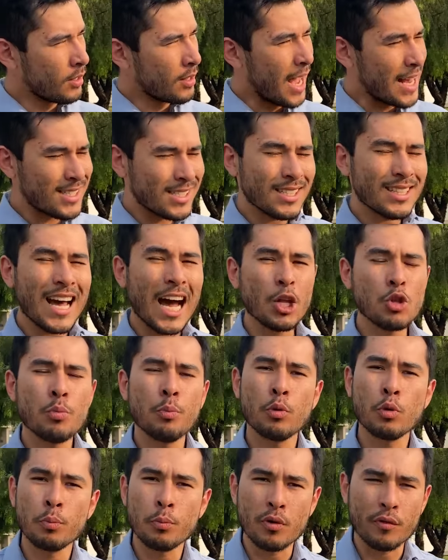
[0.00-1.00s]
assinado
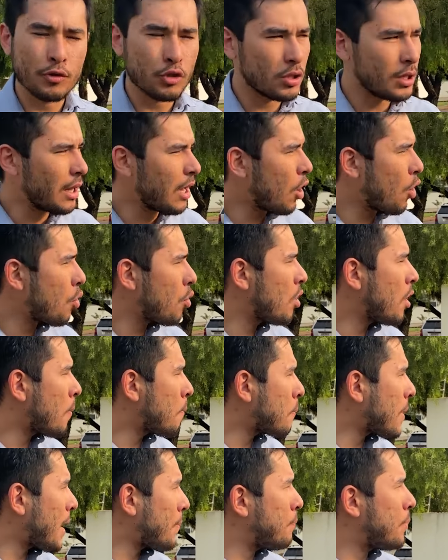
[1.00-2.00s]
por um profissional,
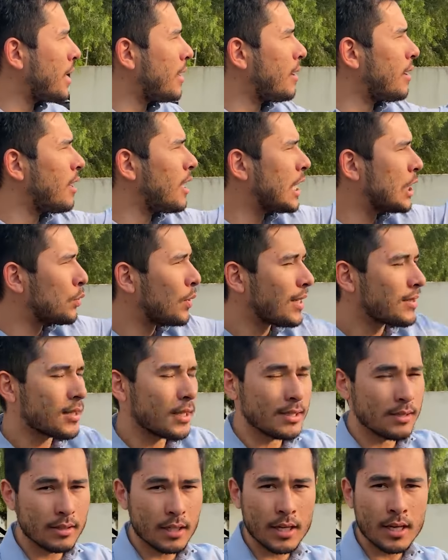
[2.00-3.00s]
mapeando
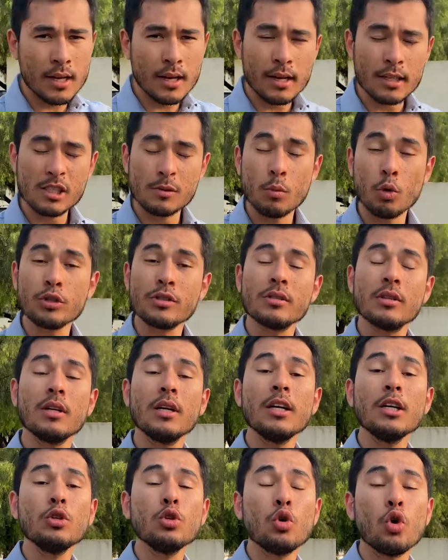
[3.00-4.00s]
essas trincas,
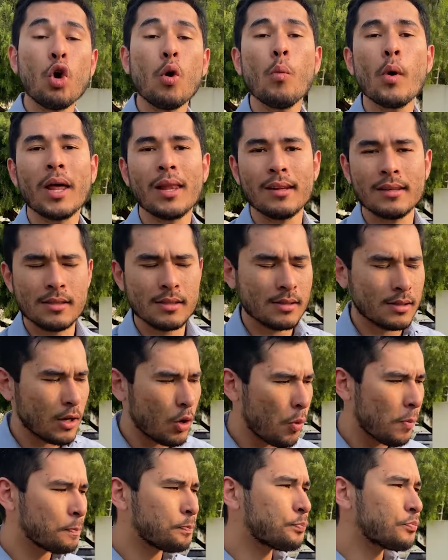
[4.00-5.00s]
mostrando como elas
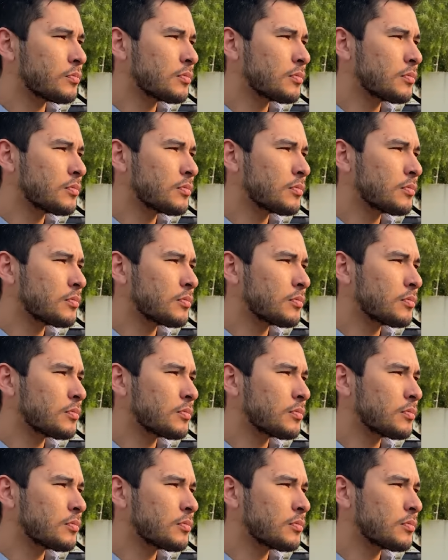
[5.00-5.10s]
estão